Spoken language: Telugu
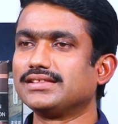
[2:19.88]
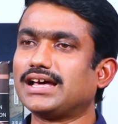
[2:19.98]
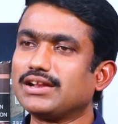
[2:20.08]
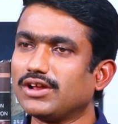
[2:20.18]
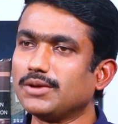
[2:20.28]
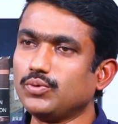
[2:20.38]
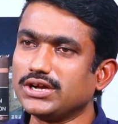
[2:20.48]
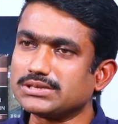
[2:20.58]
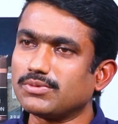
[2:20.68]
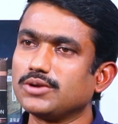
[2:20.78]
దానివల్ల భూ
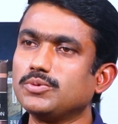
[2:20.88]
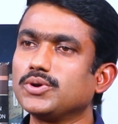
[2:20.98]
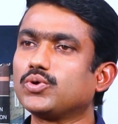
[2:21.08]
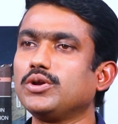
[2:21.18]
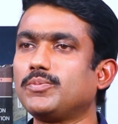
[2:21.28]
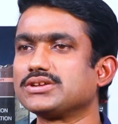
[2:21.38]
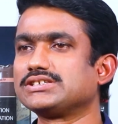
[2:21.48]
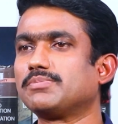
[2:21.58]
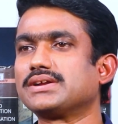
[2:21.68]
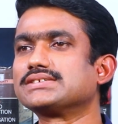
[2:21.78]
యజమానులు భూములు
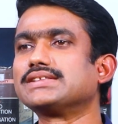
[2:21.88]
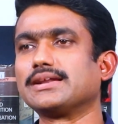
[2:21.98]
కోల్పోవాల్సిన పరిస్థితి